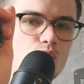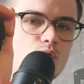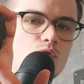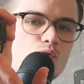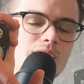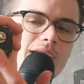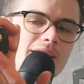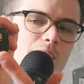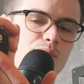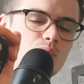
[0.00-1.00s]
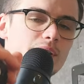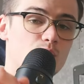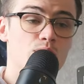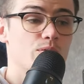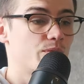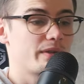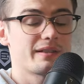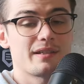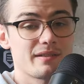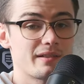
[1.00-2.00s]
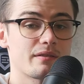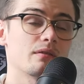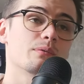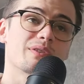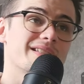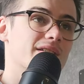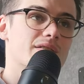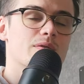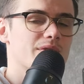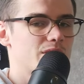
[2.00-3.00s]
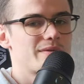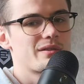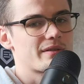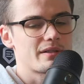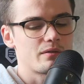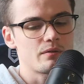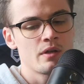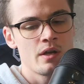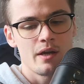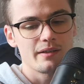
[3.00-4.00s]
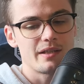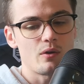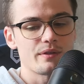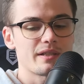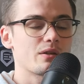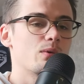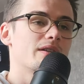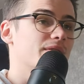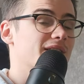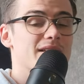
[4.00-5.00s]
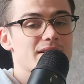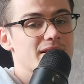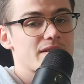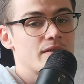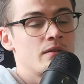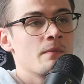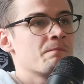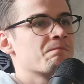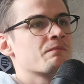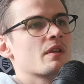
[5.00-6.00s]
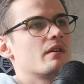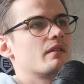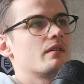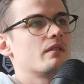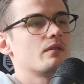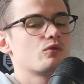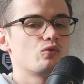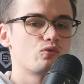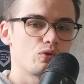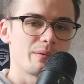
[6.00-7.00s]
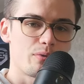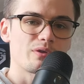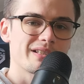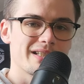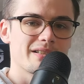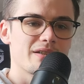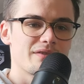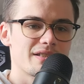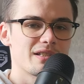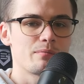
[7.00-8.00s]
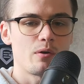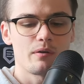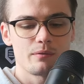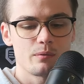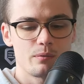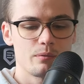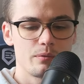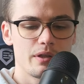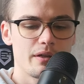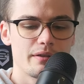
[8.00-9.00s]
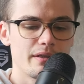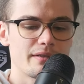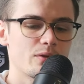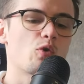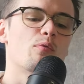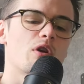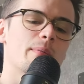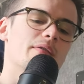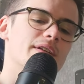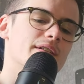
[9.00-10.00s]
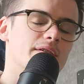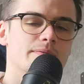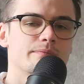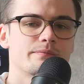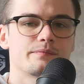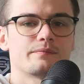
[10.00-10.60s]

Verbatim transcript: Juste en dessous, t'as la trappe pour la Q, 21700, 2700, 1850, 45 watts, 21700. Tu, tu, les prends très très facilement, hein. il y y a zéro problème avec ça.